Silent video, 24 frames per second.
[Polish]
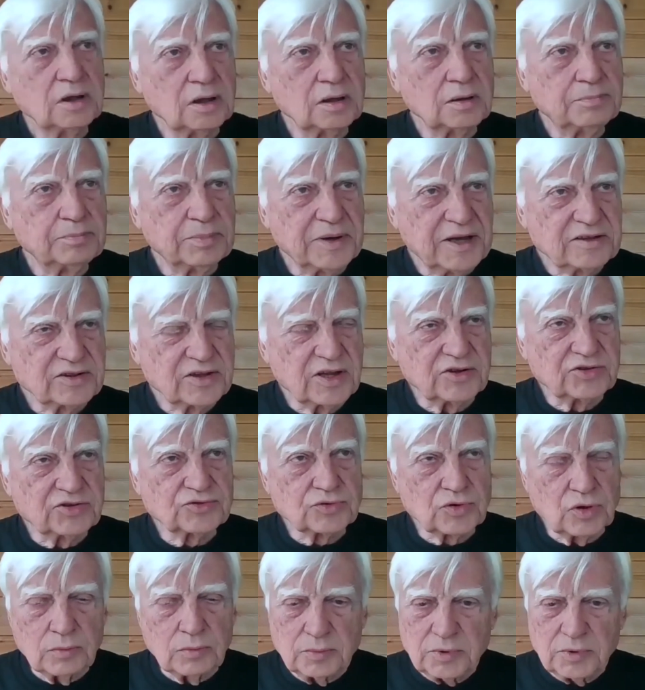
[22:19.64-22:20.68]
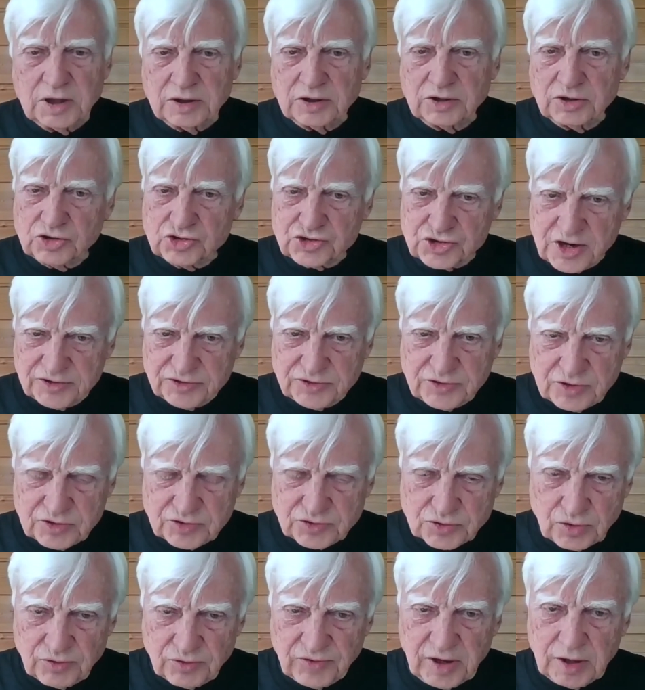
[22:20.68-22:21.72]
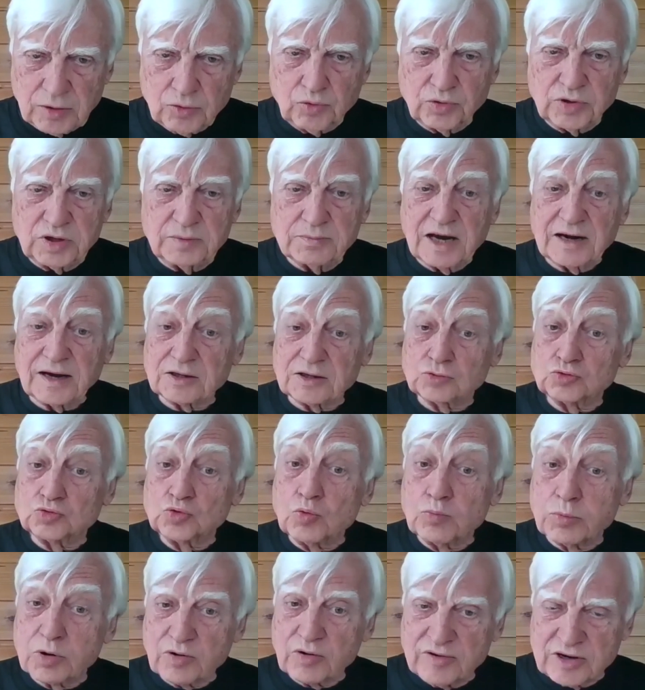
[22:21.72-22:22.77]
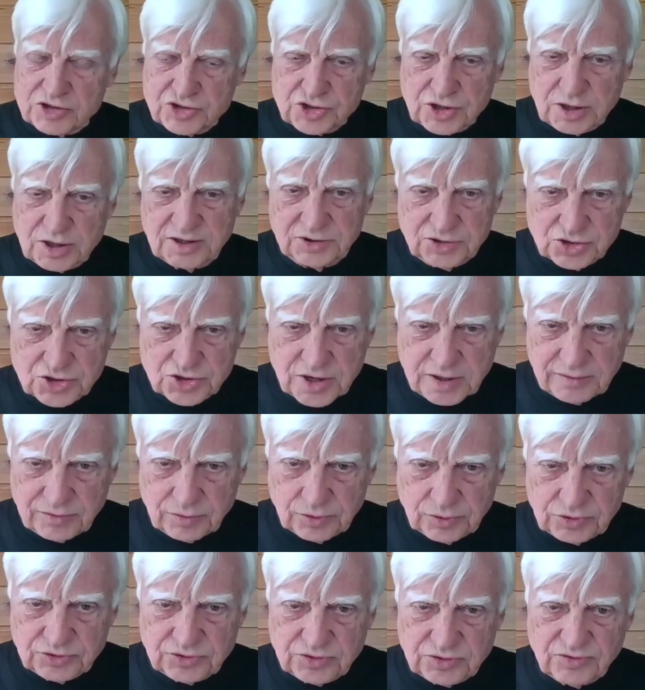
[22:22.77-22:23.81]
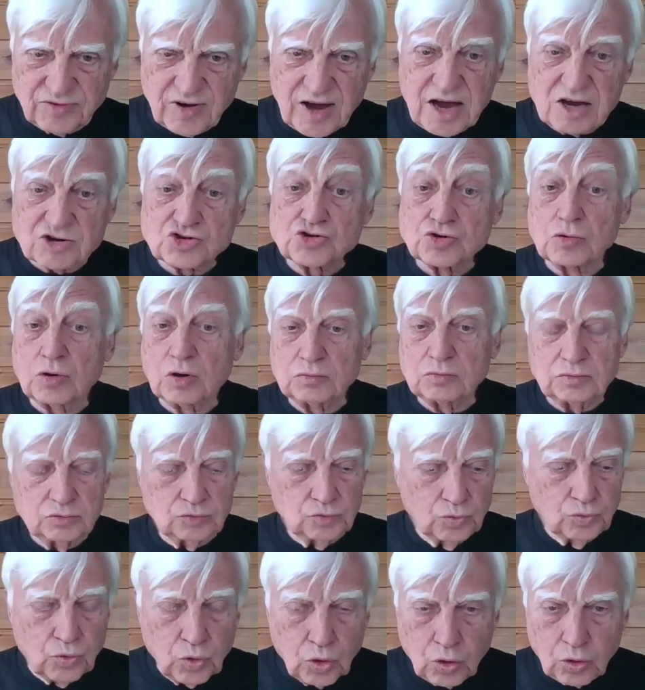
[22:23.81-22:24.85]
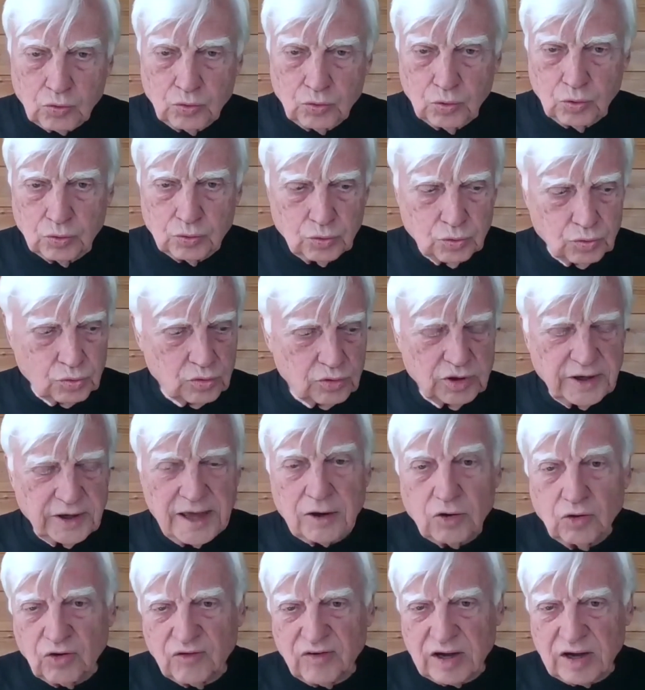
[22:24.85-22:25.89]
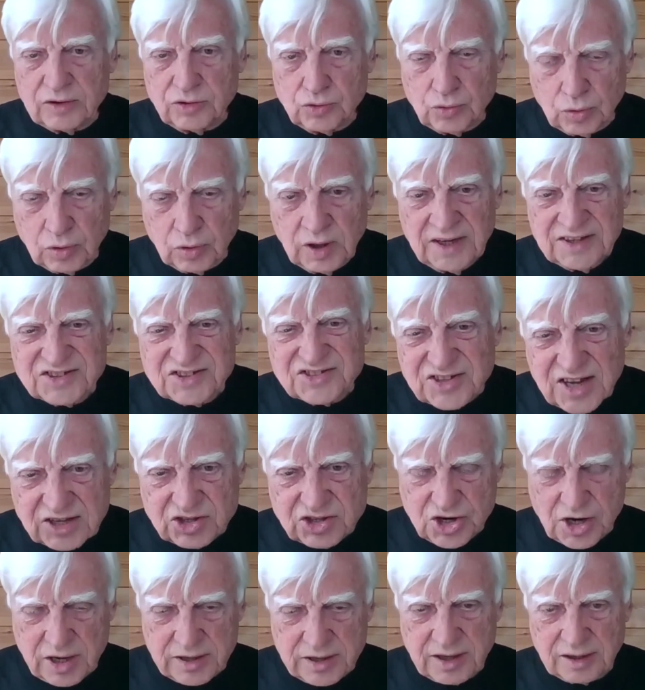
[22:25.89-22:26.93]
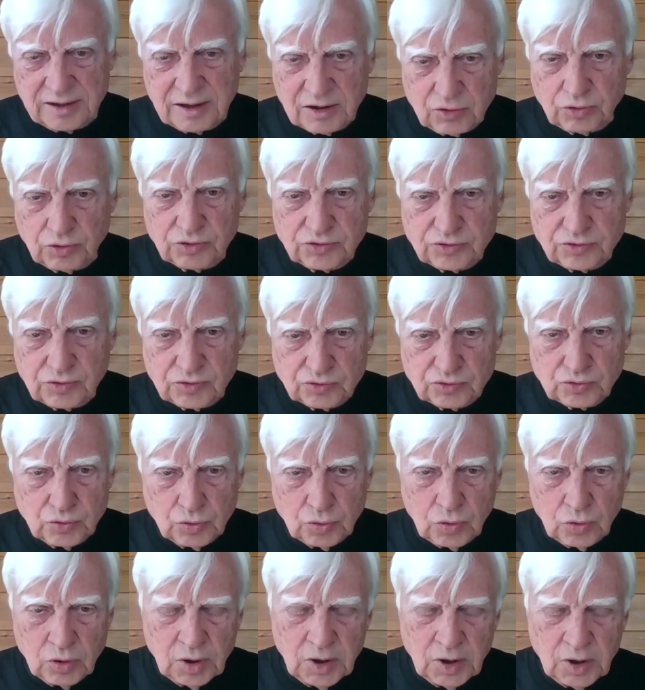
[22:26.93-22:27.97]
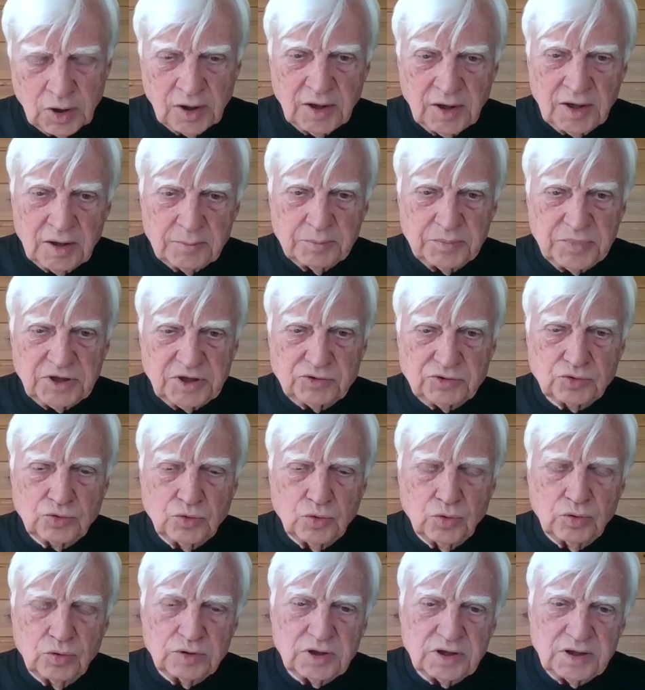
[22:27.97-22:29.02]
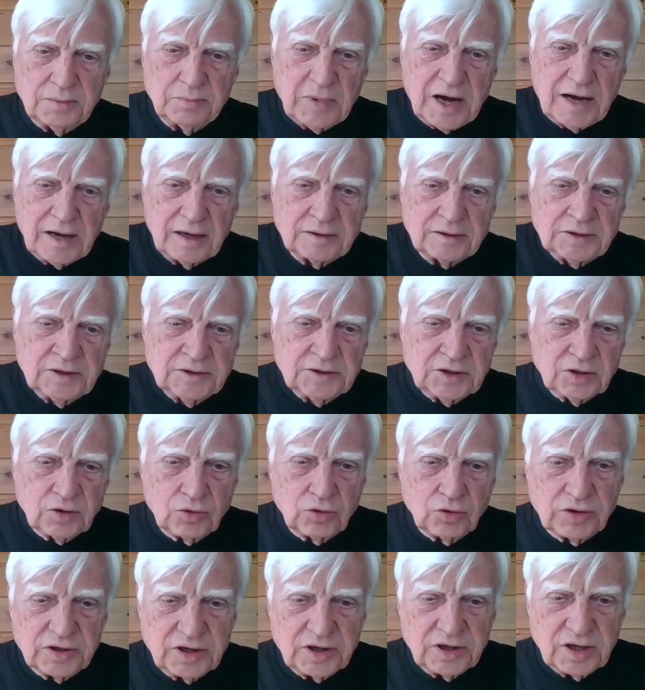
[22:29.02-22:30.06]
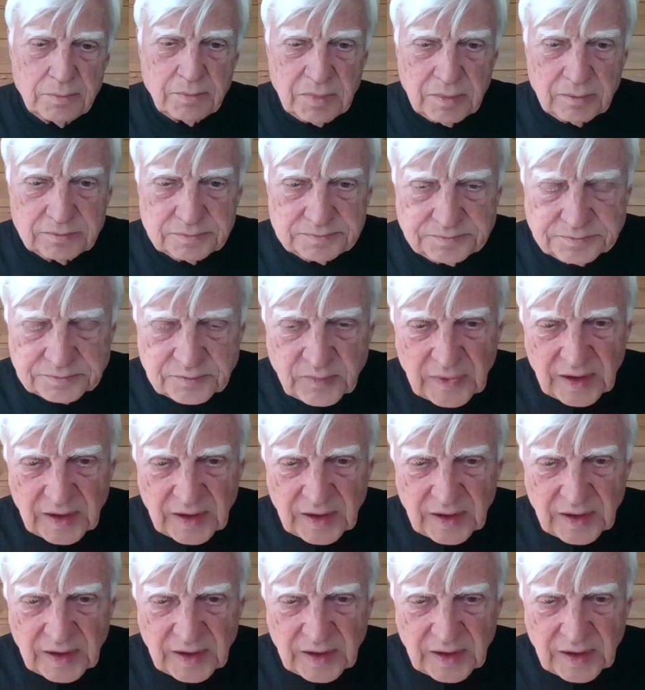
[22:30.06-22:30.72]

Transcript: 15. i 16. wieku imala Dubrovačka književnost važnu... Ważną rolę w pierwszych wiekach, to znaczy XV i XVI miała literatura dubrownicka.